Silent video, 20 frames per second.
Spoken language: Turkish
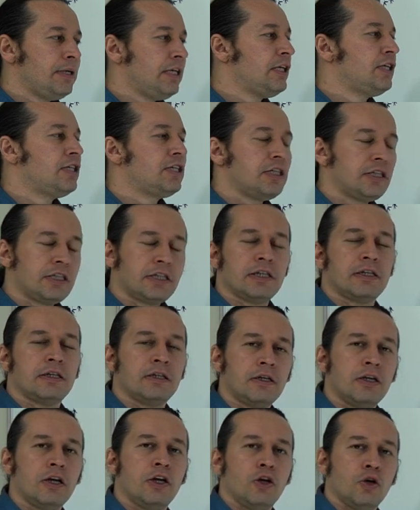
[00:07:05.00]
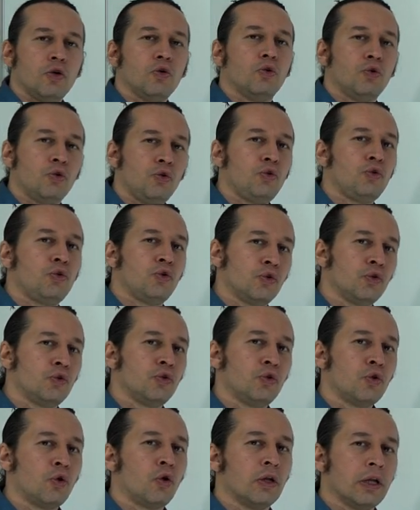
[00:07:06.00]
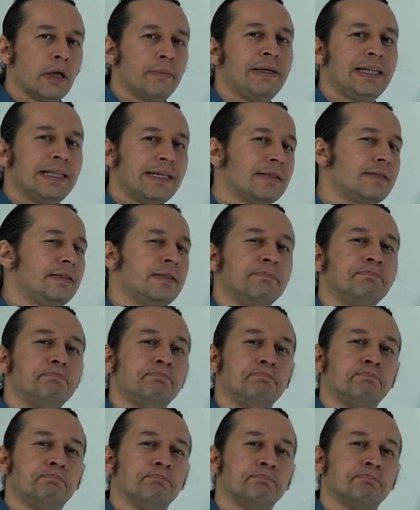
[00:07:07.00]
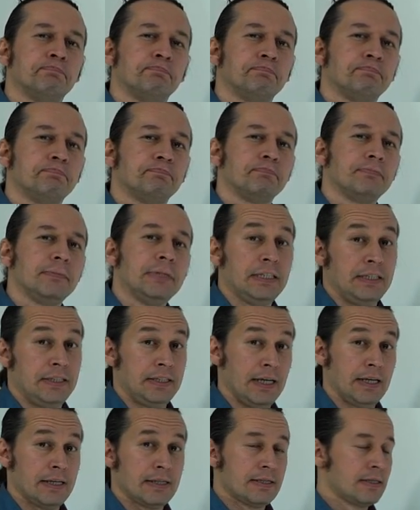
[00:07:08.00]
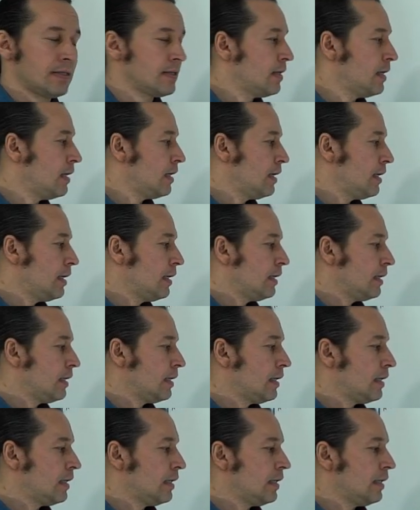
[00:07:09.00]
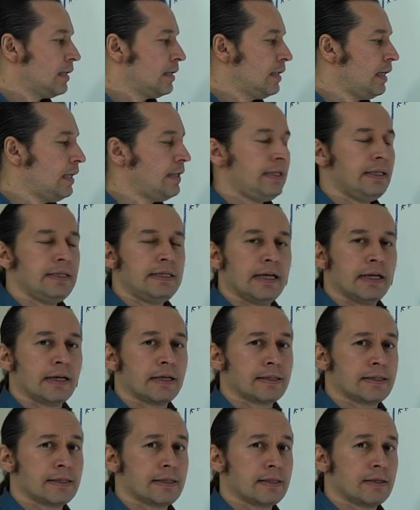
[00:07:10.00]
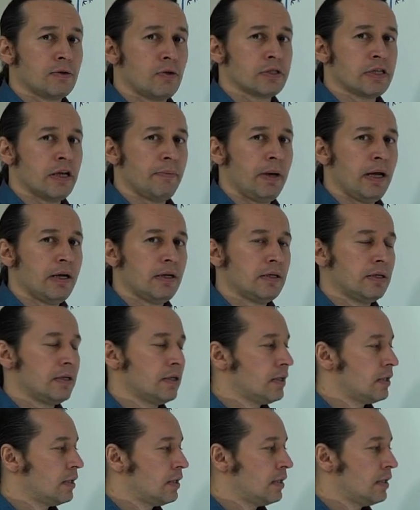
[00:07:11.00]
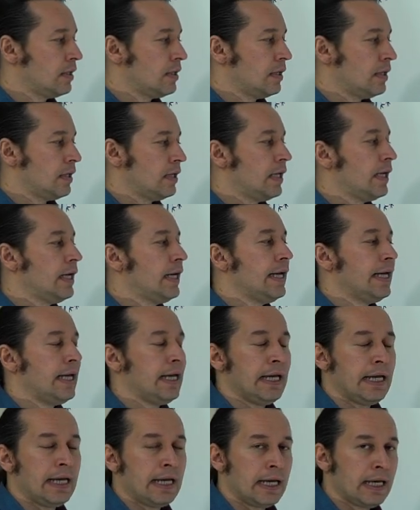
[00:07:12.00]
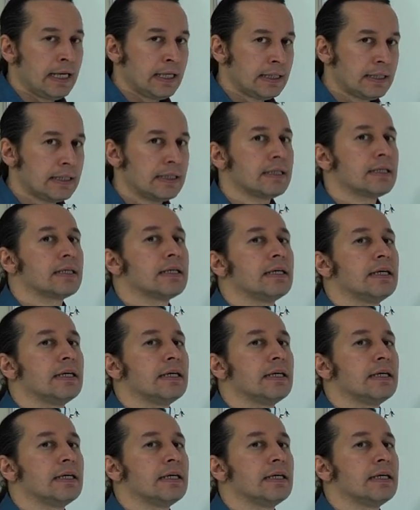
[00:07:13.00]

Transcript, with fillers: bir iş için uygun olabilirdim diyeceğiz. Ne diyeceğiz o zaman? Ich